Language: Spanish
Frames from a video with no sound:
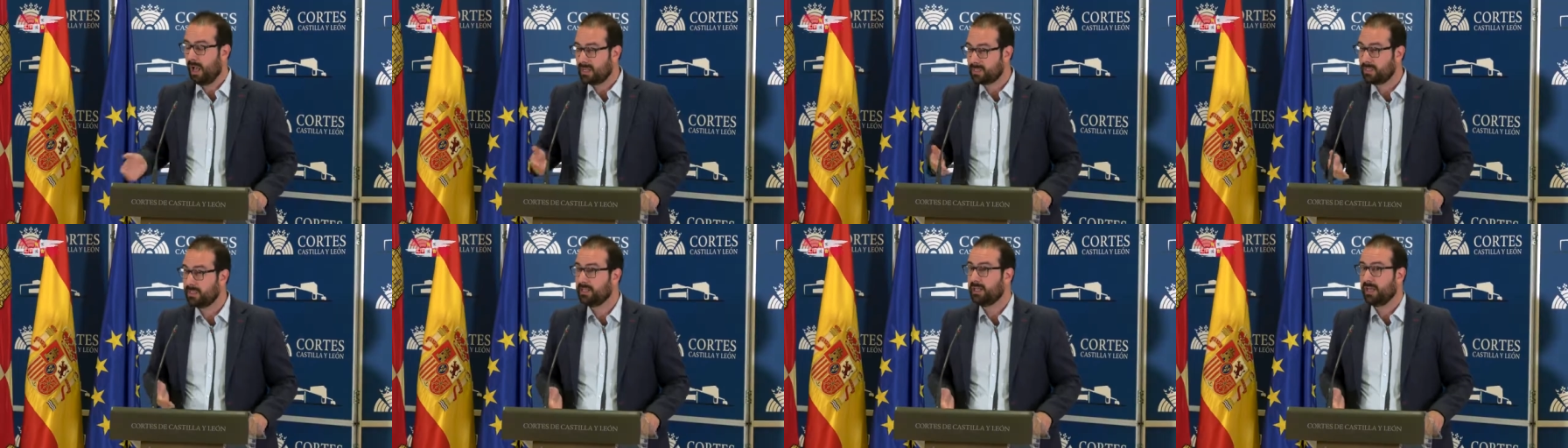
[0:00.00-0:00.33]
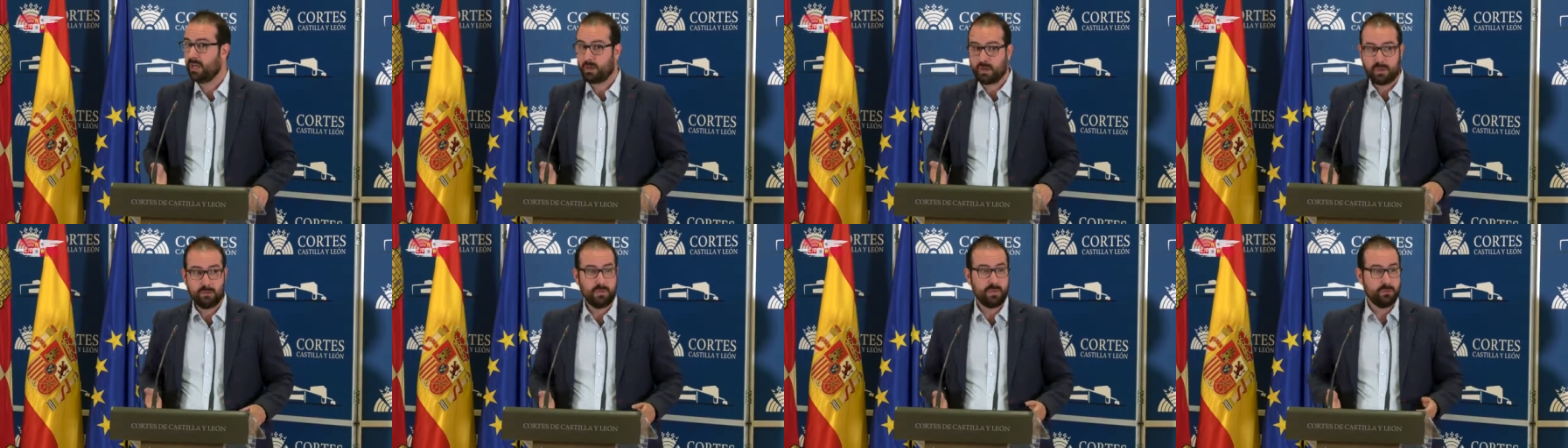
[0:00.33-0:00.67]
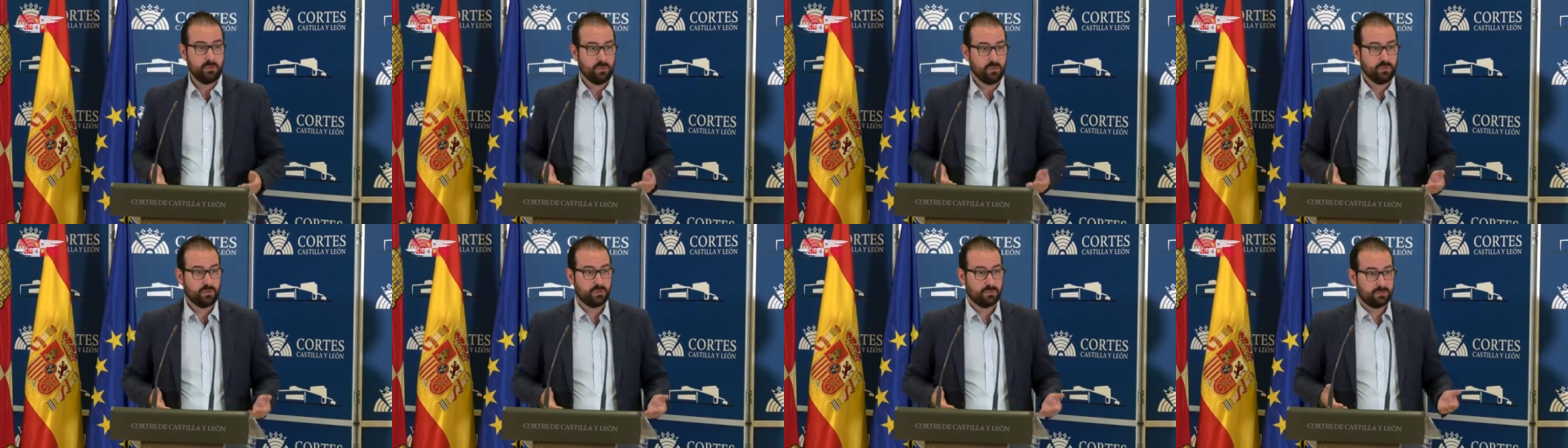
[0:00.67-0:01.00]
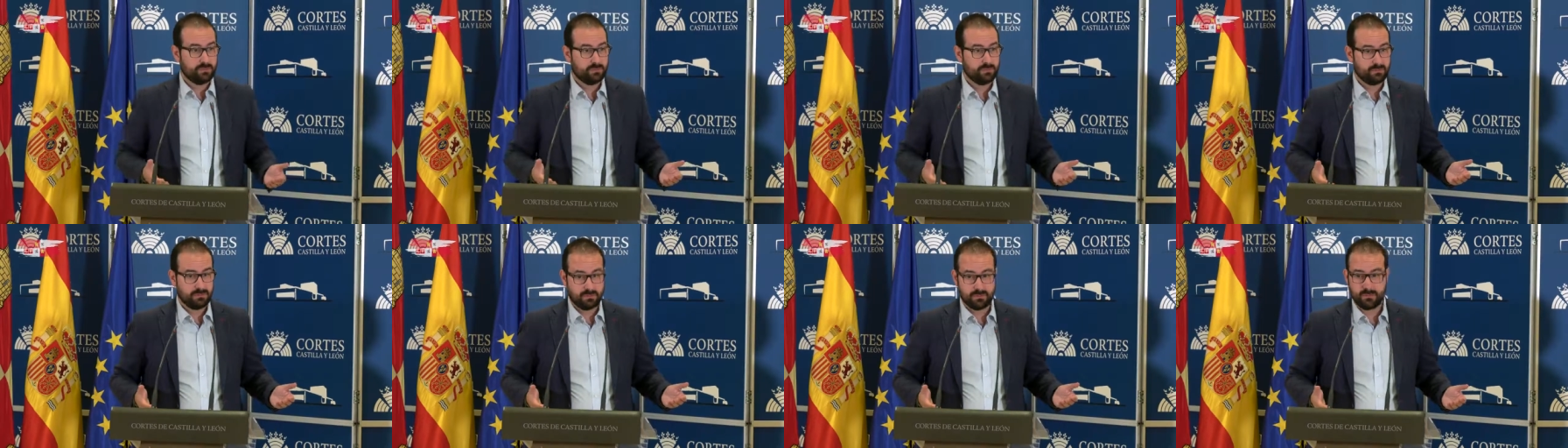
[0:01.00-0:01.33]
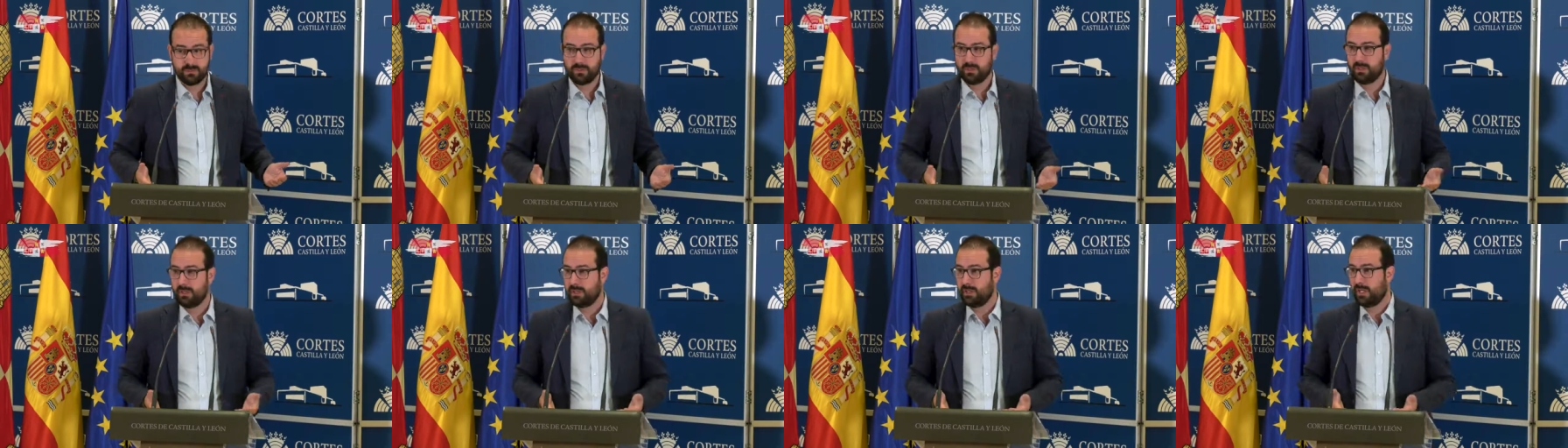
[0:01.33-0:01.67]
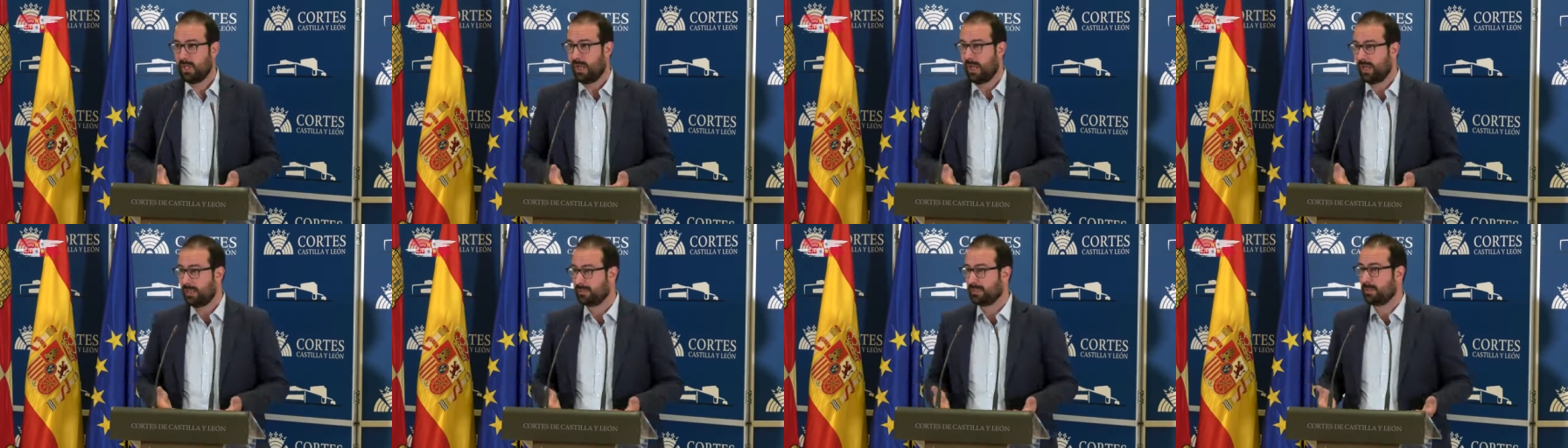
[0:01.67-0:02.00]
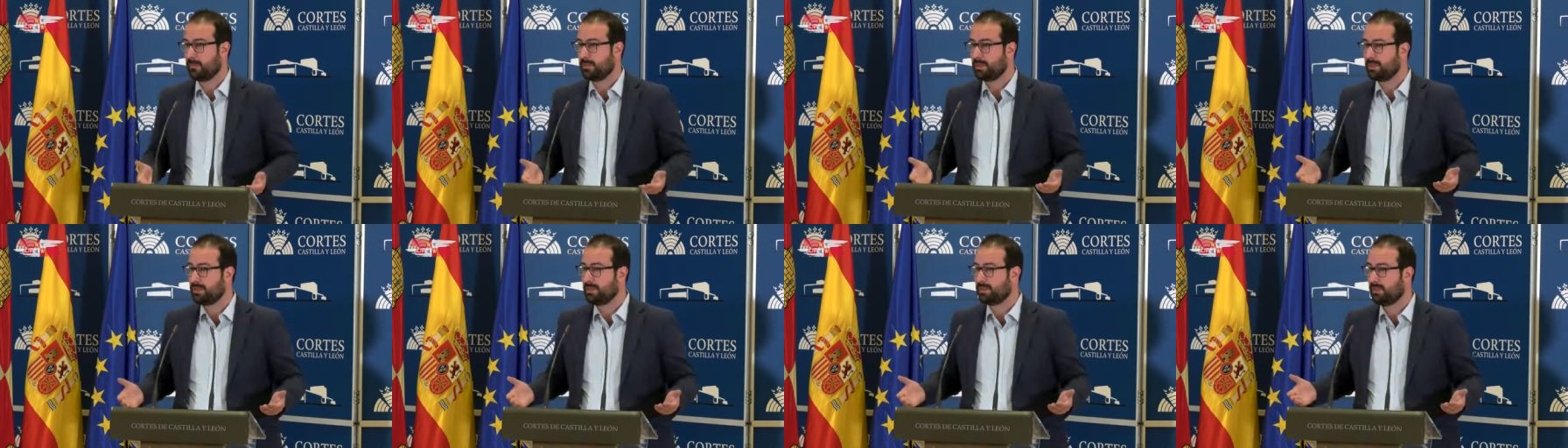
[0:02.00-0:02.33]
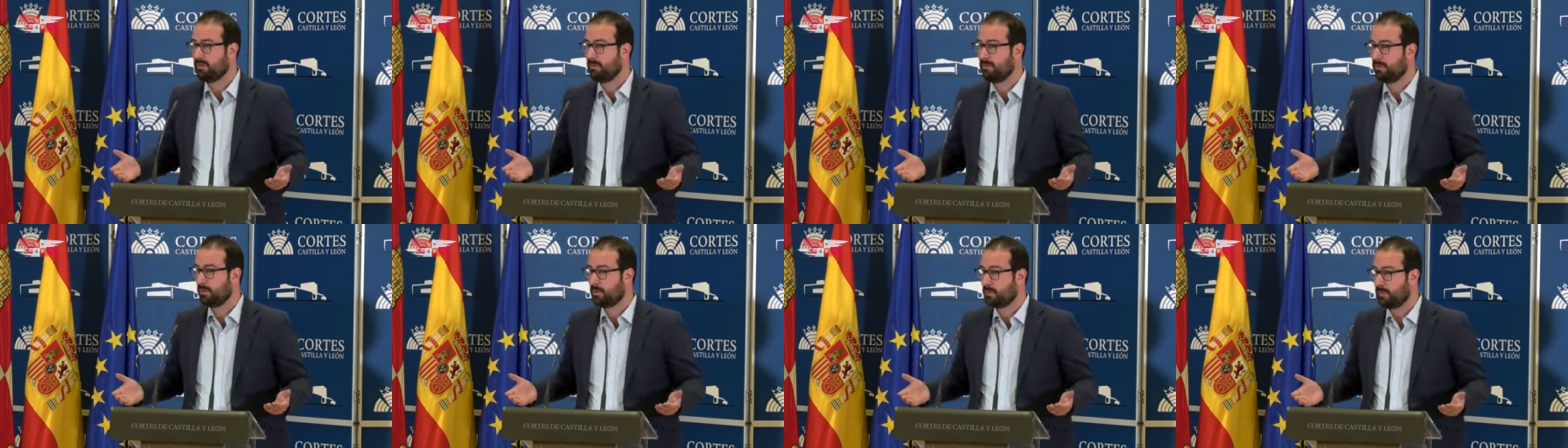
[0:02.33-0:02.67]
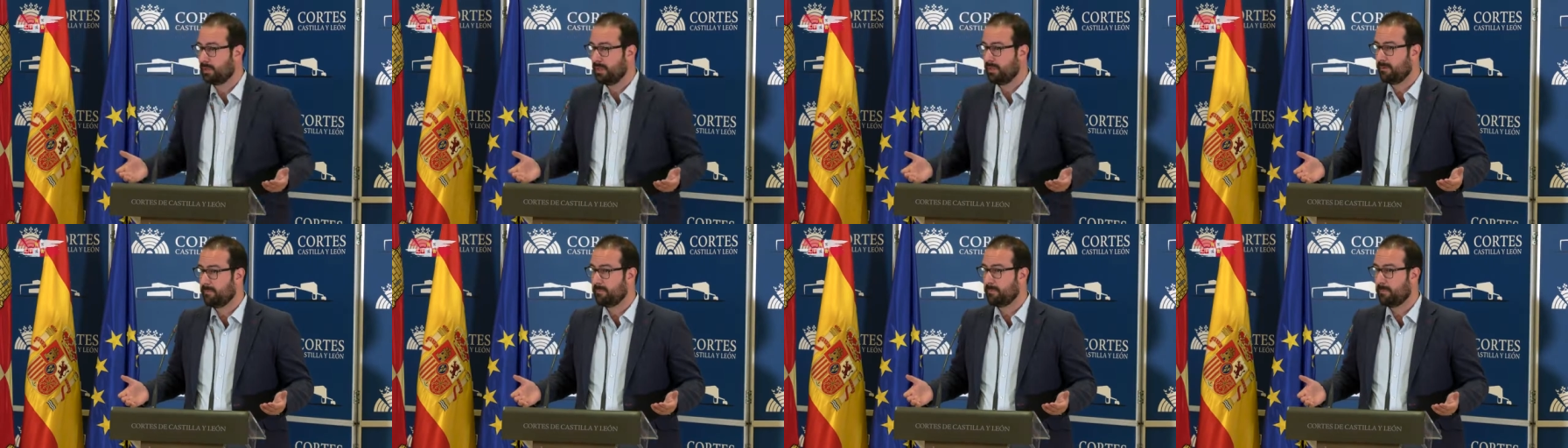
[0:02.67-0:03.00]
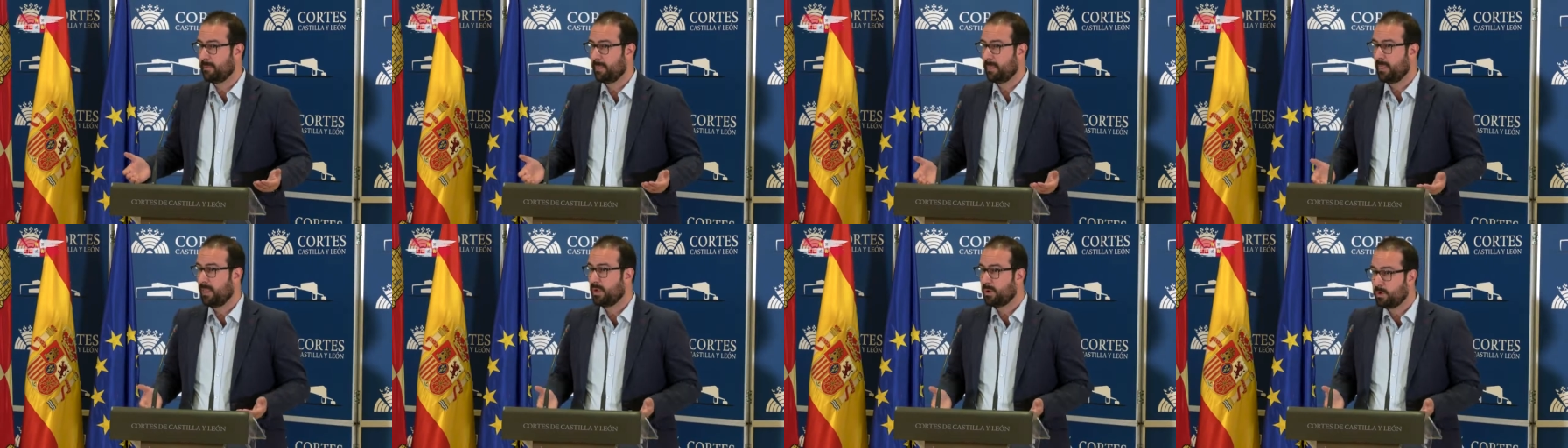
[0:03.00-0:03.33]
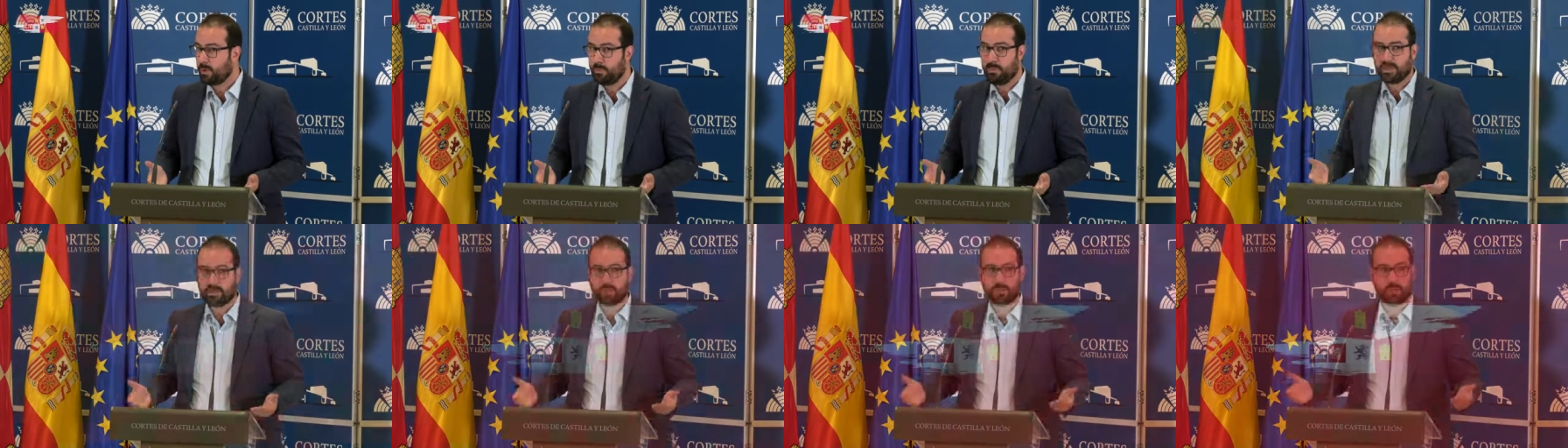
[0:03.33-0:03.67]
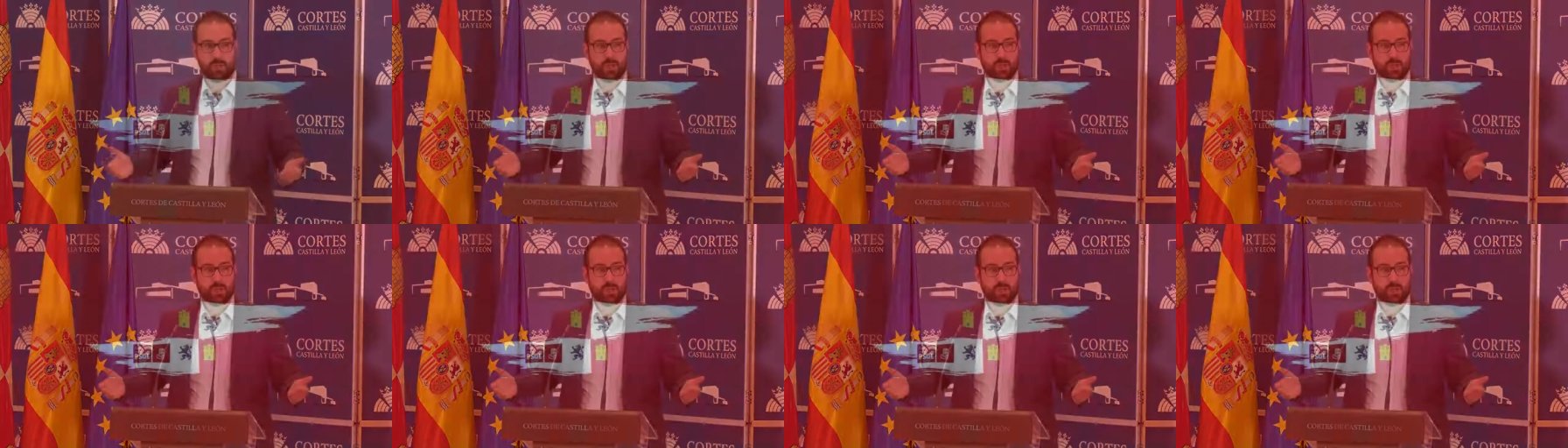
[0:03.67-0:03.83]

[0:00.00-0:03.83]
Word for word: Así que ahora vemos, a través de este informe, ¿Cómo ha hecho